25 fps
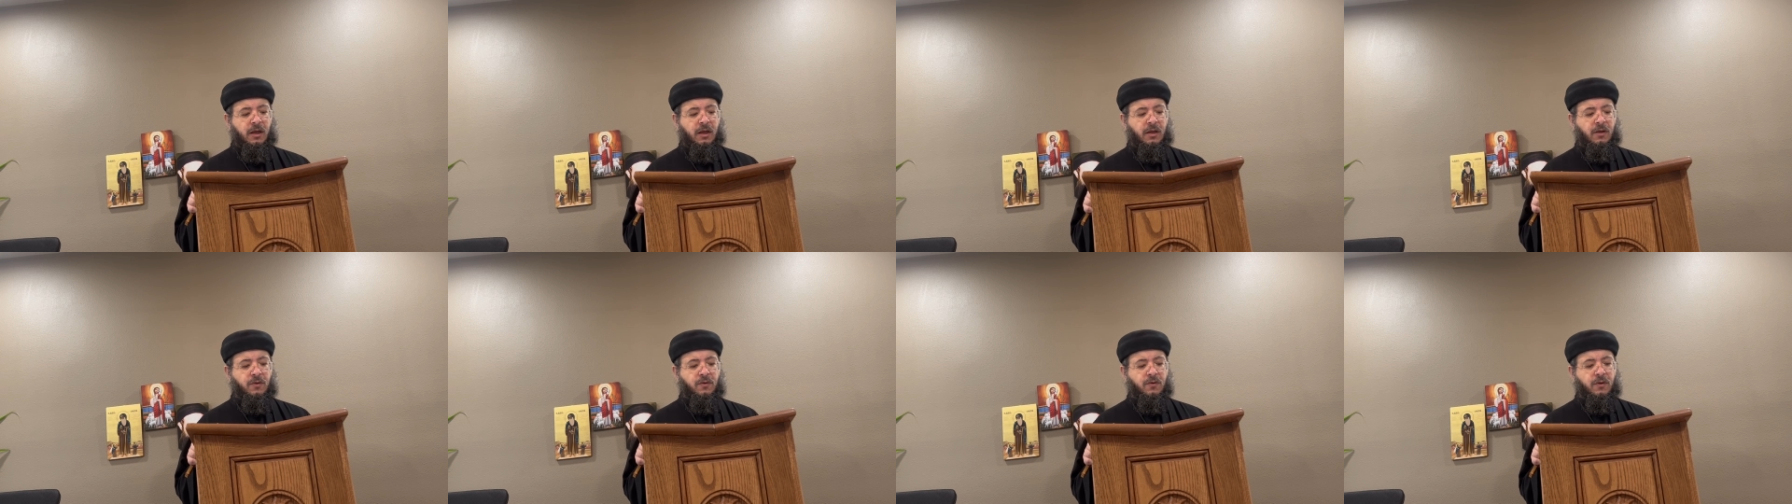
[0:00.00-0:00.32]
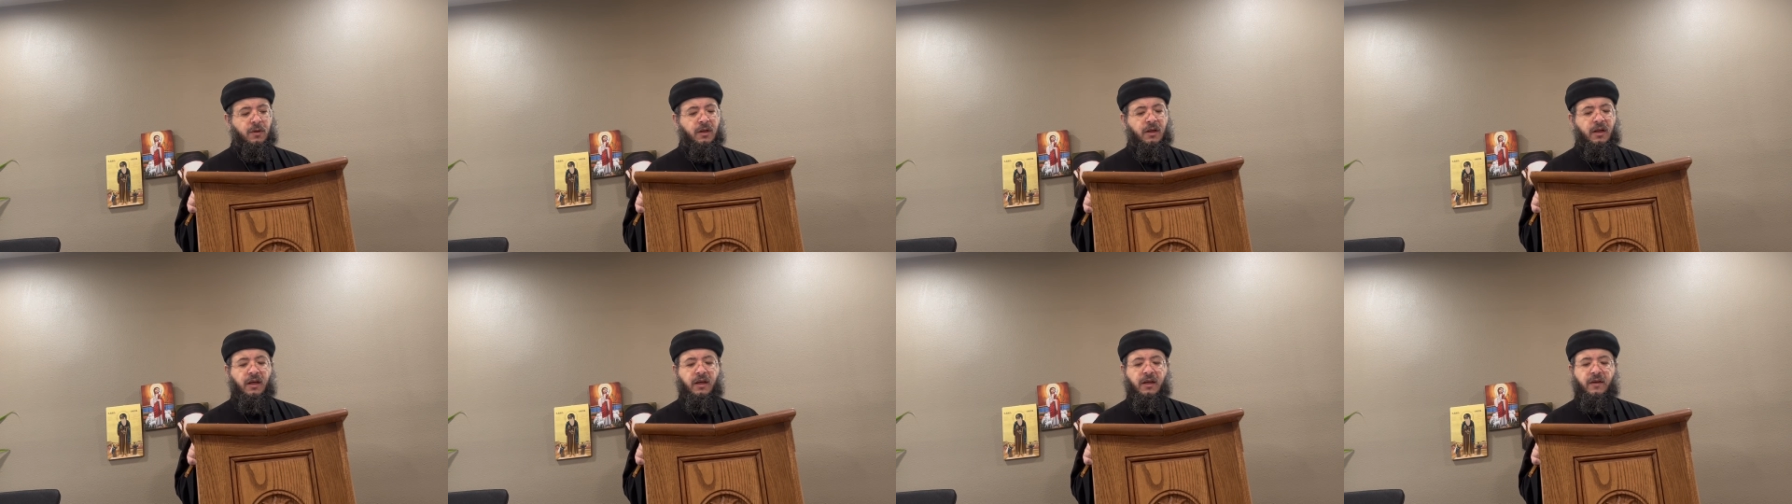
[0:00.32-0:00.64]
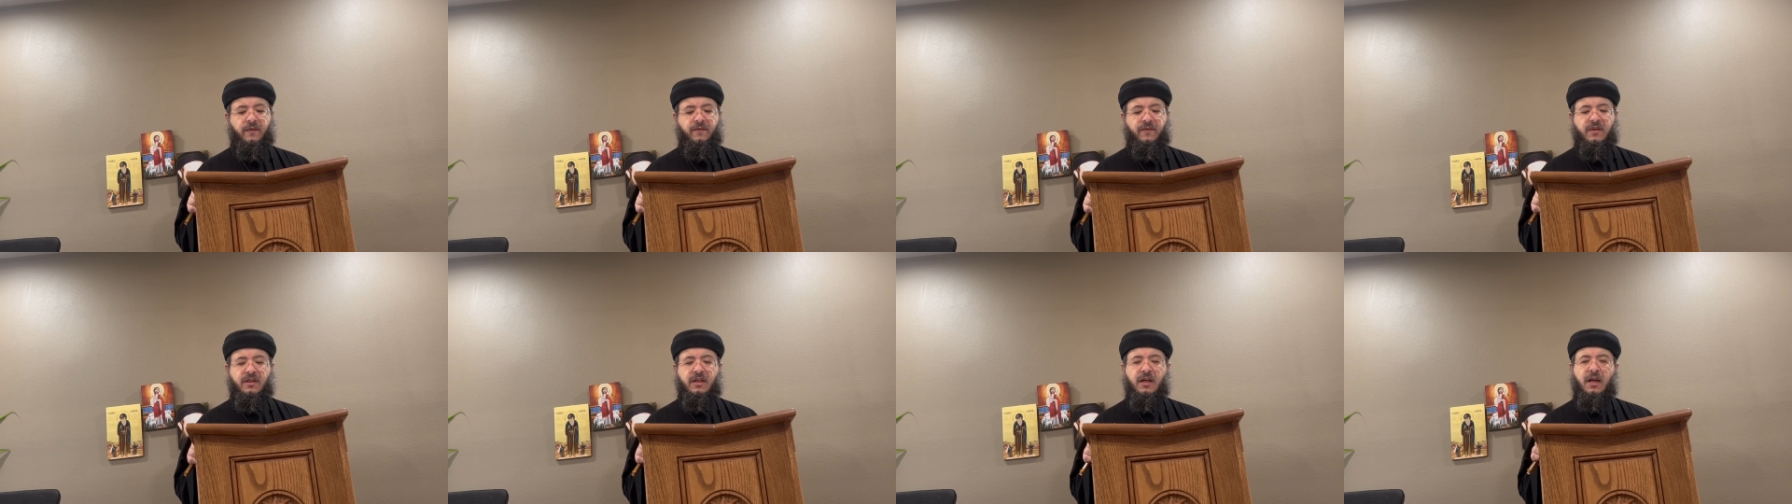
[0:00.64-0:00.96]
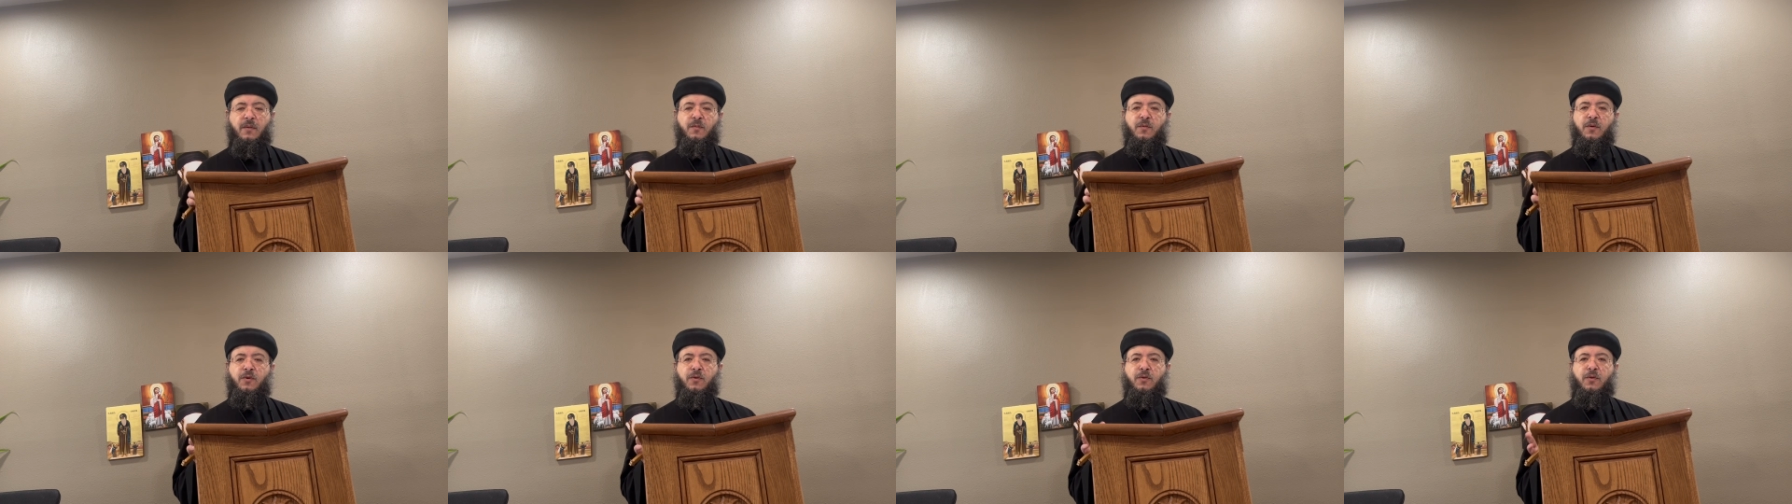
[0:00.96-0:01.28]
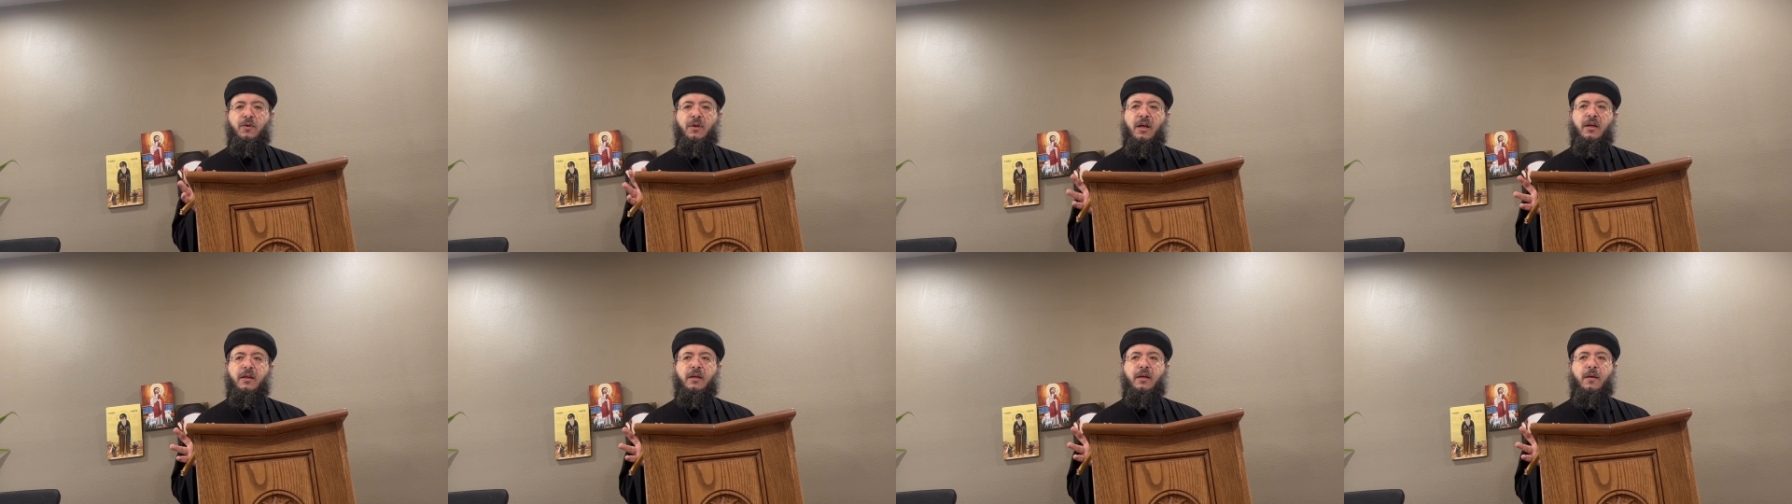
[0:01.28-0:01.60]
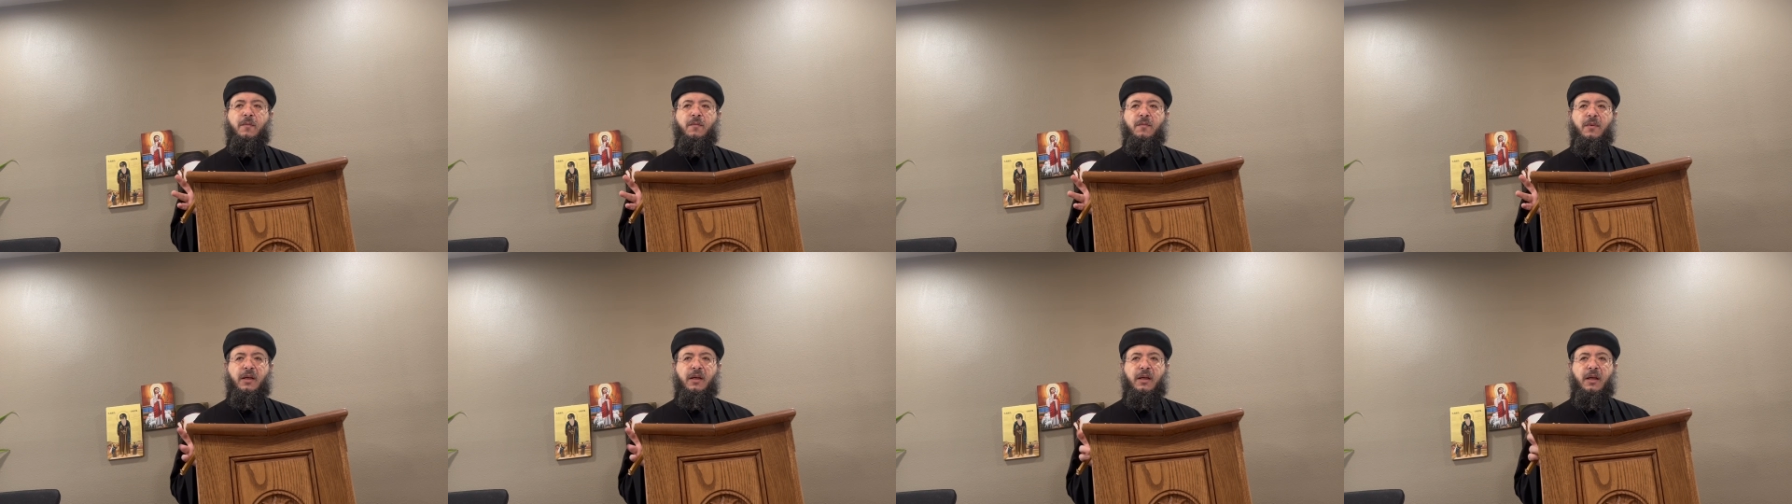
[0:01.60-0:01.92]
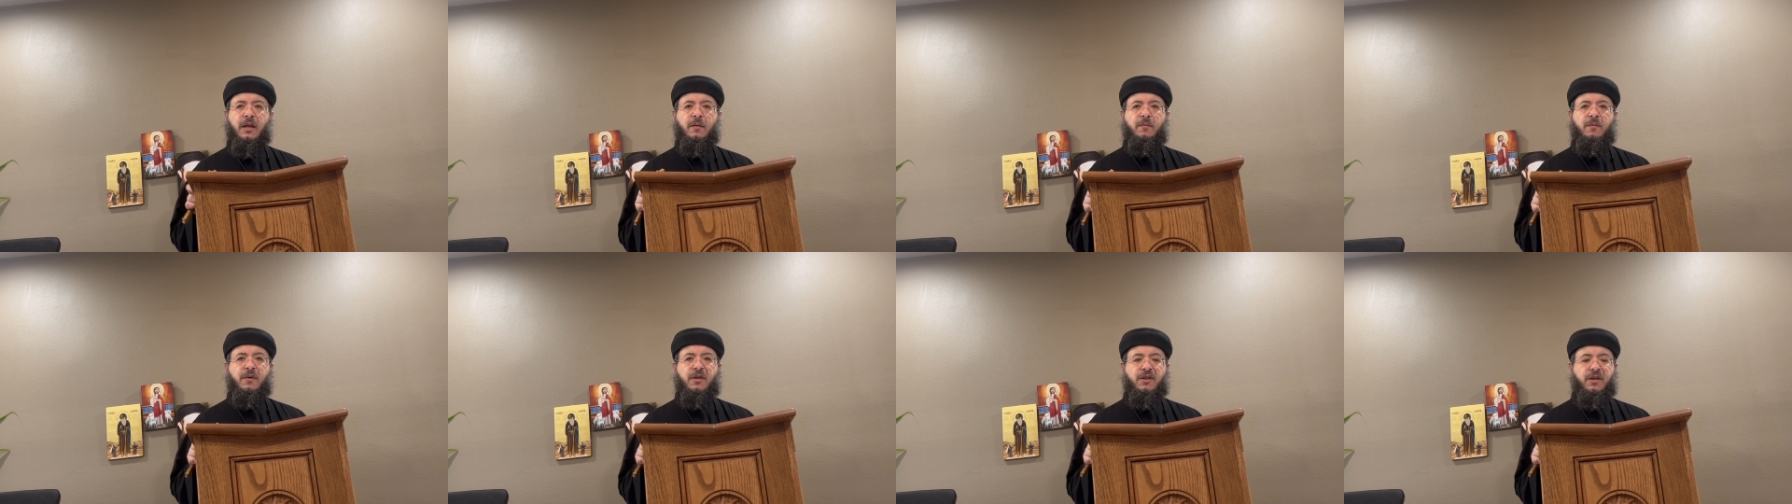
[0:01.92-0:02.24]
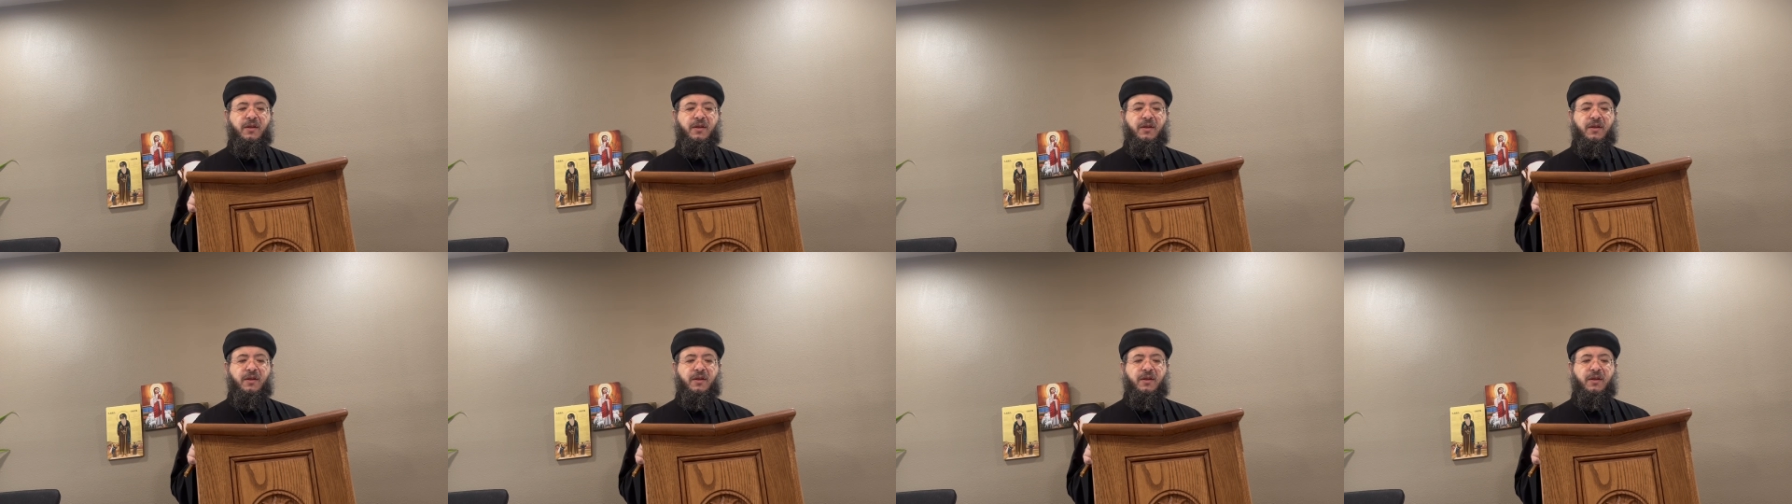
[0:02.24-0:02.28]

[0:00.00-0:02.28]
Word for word: اليونانية فساعات بتترجم لكلمة